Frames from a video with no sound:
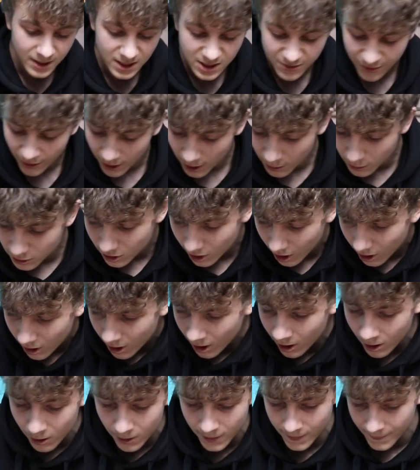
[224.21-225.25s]
Swoją
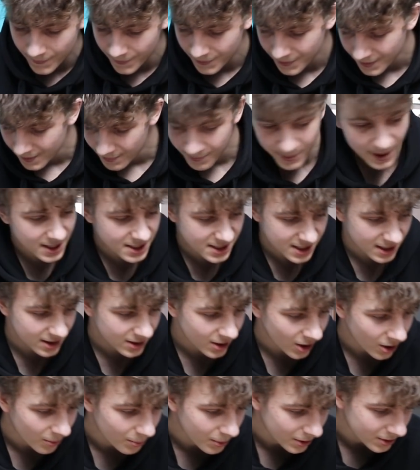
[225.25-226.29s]
drogą, patrzcie
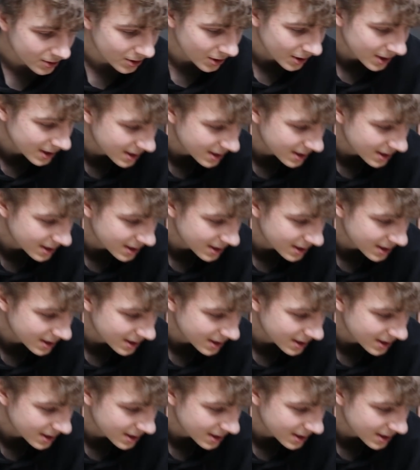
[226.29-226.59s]
to, bo to